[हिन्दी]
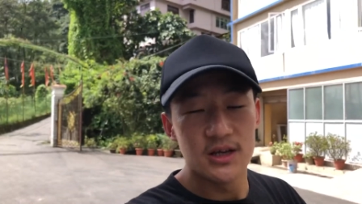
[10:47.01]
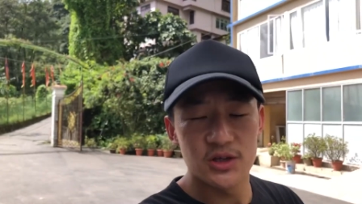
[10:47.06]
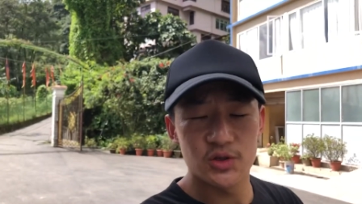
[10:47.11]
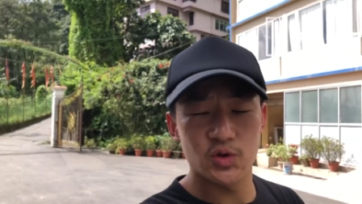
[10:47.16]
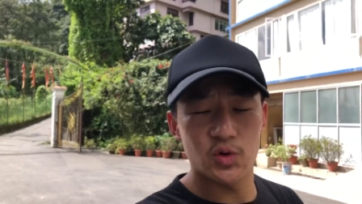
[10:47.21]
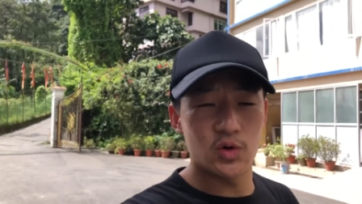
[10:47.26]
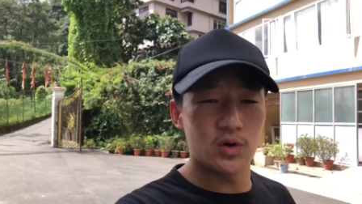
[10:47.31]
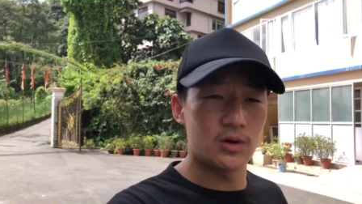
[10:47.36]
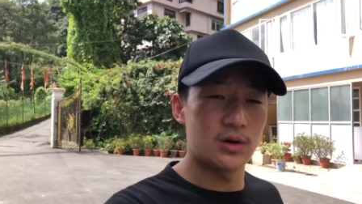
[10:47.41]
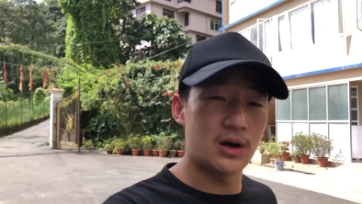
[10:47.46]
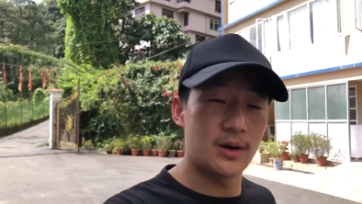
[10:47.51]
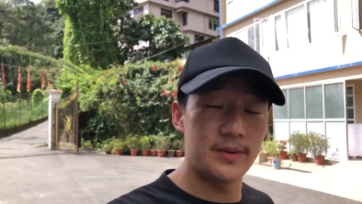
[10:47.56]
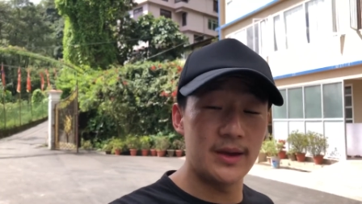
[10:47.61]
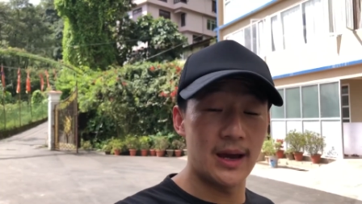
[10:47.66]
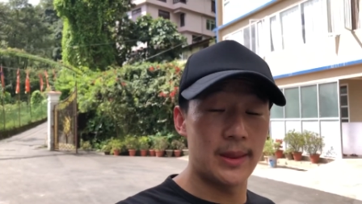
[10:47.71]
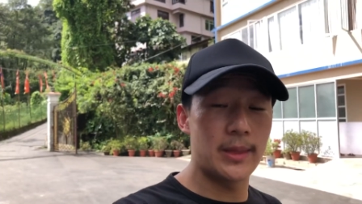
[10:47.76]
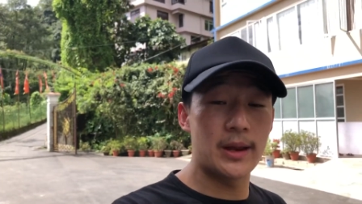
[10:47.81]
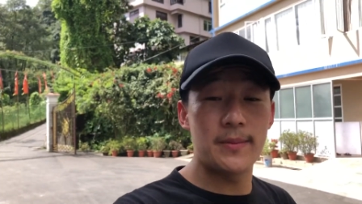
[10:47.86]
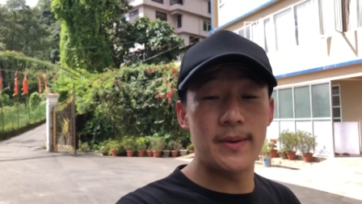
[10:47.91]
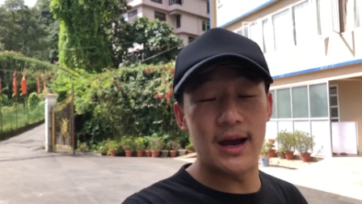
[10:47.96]
सो अभी
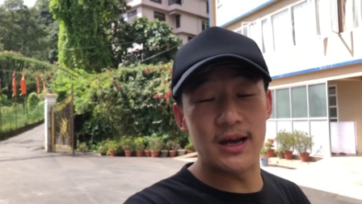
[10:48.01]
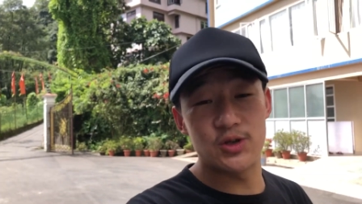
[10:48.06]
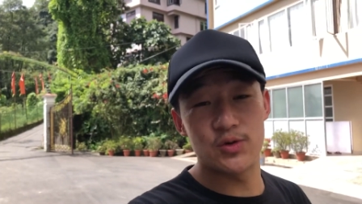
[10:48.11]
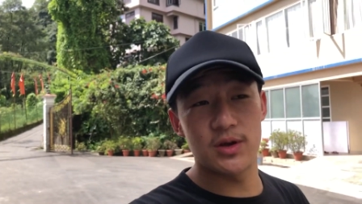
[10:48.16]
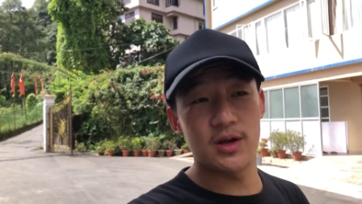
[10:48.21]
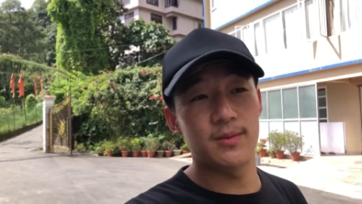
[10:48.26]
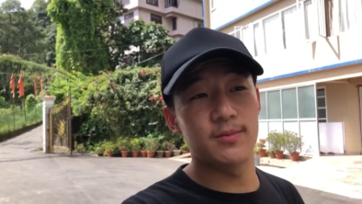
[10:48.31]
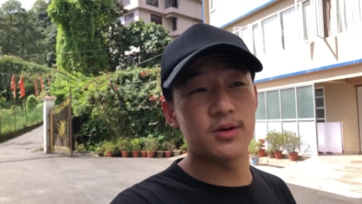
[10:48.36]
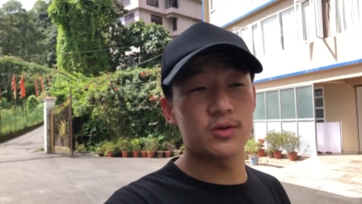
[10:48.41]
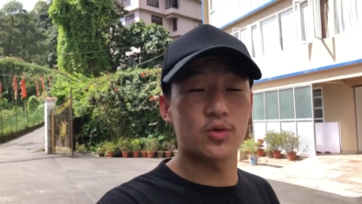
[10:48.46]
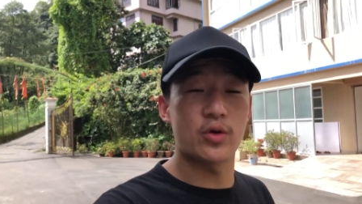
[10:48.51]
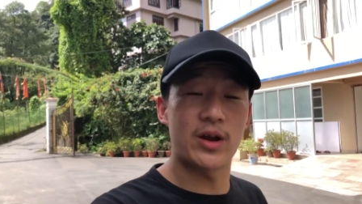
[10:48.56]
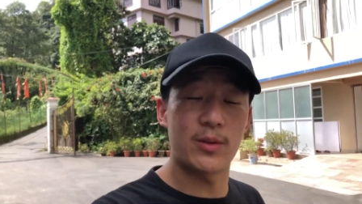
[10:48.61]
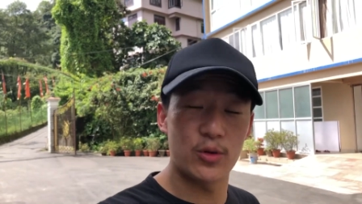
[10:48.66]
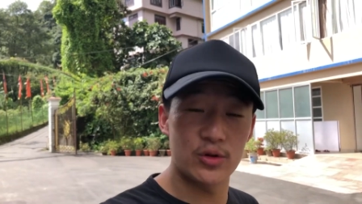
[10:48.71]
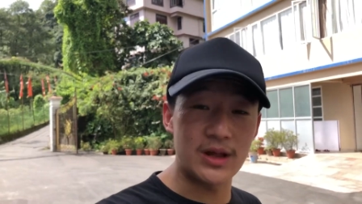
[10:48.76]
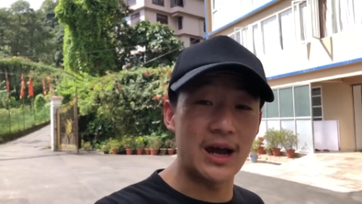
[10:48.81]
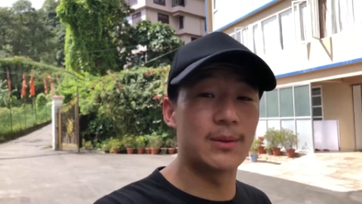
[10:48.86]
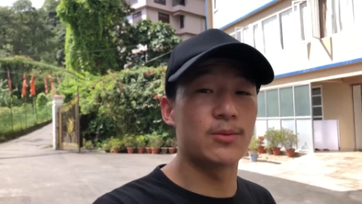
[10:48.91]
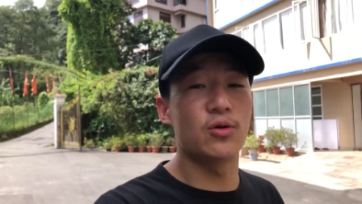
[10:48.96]
अंदर भी आ चुके हैं हम लोग थोड़ा
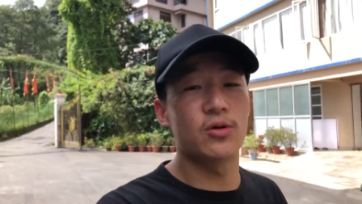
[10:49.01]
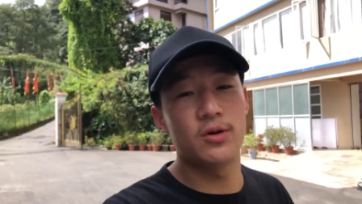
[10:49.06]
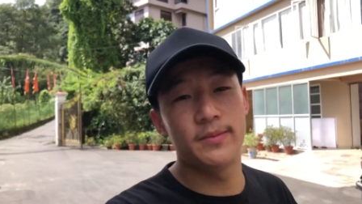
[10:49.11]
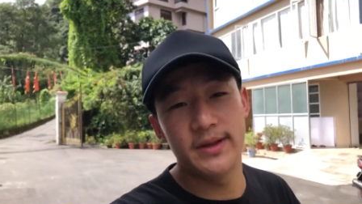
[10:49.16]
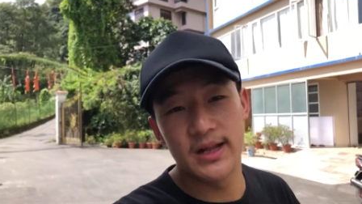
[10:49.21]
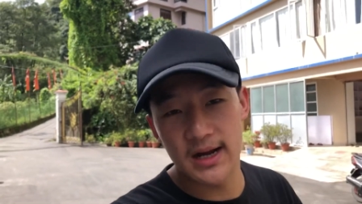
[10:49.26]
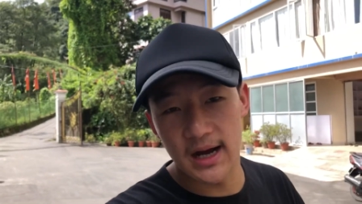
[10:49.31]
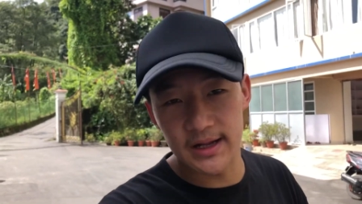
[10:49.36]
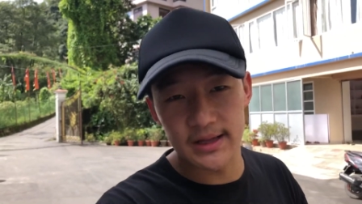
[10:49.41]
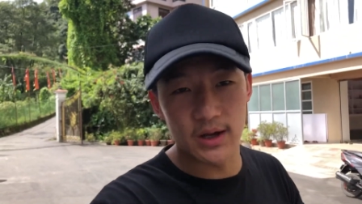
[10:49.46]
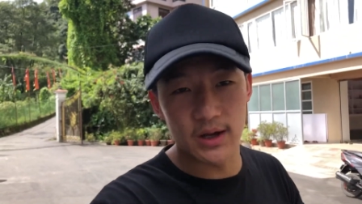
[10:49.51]
बहुत आप लोगों को भी दिखाता